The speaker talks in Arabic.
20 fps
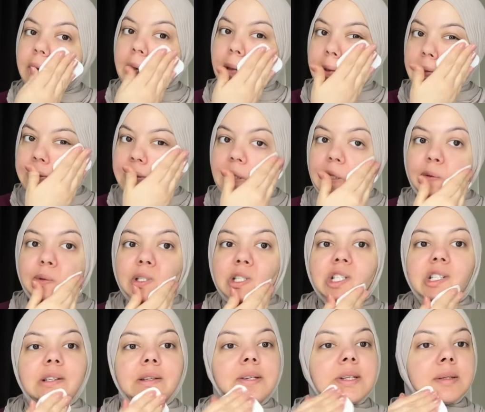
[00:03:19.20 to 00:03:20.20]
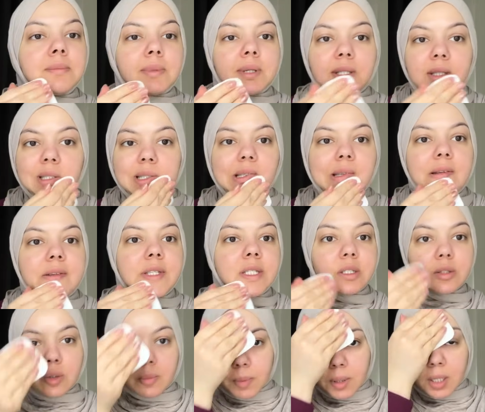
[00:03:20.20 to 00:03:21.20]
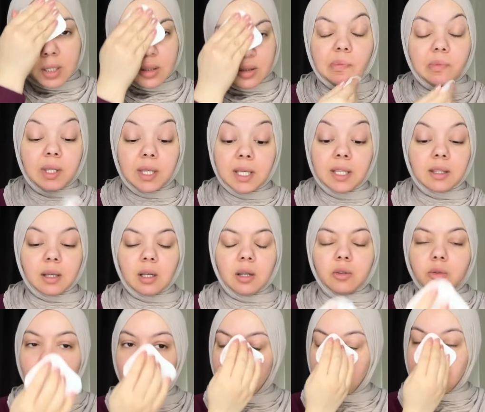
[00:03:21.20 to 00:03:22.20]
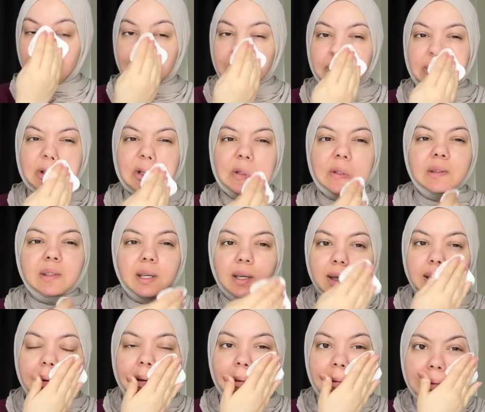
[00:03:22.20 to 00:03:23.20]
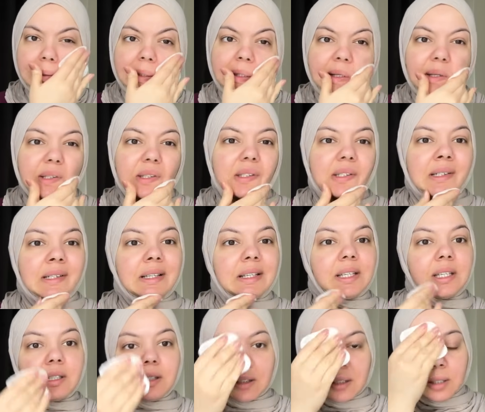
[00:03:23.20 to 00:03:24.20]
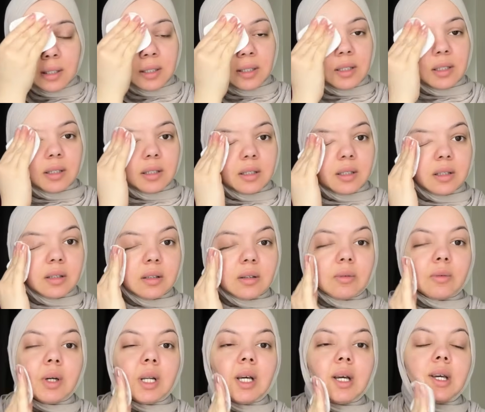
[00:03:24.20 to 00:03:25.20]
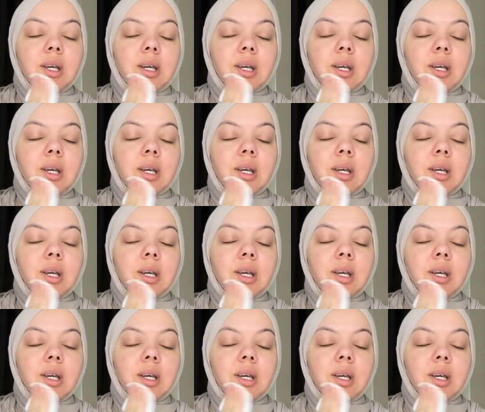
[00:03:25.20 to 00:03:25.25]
غسله وشي بس الصبح جيت على طول يعني مش حاطه اي حاجه ليترلي ولا